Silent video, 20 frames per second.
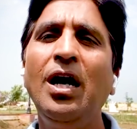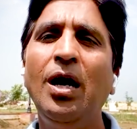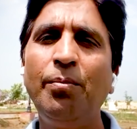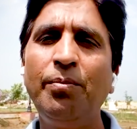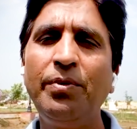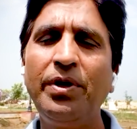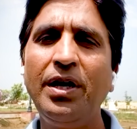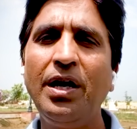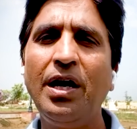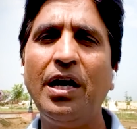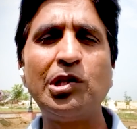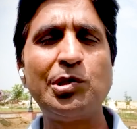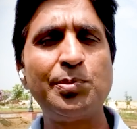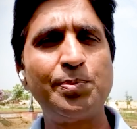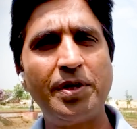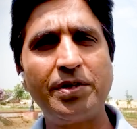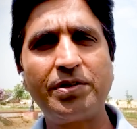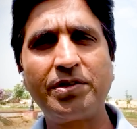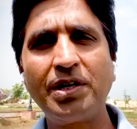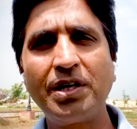हमने
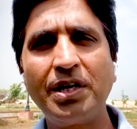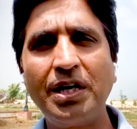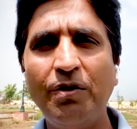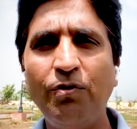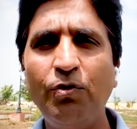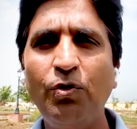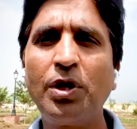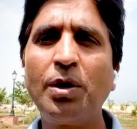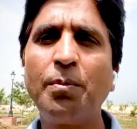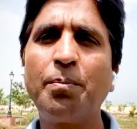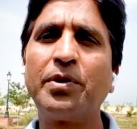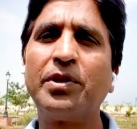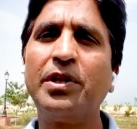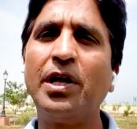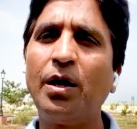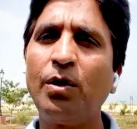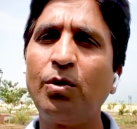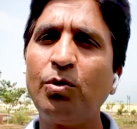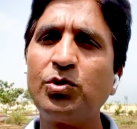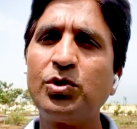आसपास के गांवों के
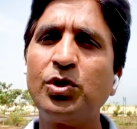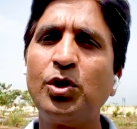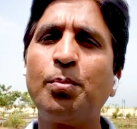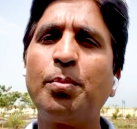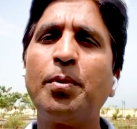प्रधानों से और